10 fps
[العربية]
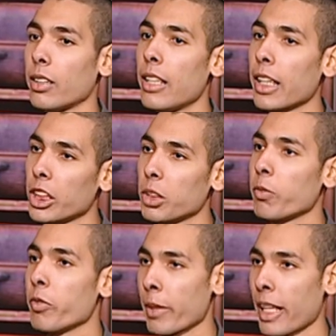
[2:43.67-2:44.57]
ليكج آه،
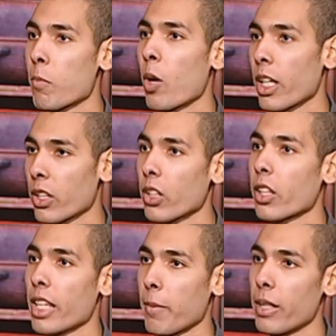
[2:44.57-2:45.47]
في مكان معين نقدر
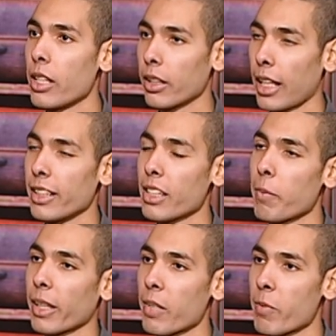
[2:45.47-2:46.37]
نعمل تحديد
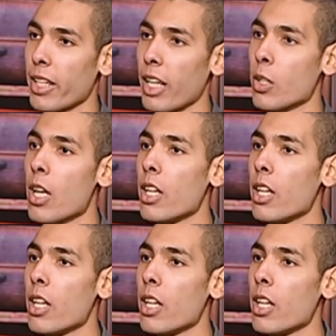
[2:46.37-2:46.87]
المكان بتاعه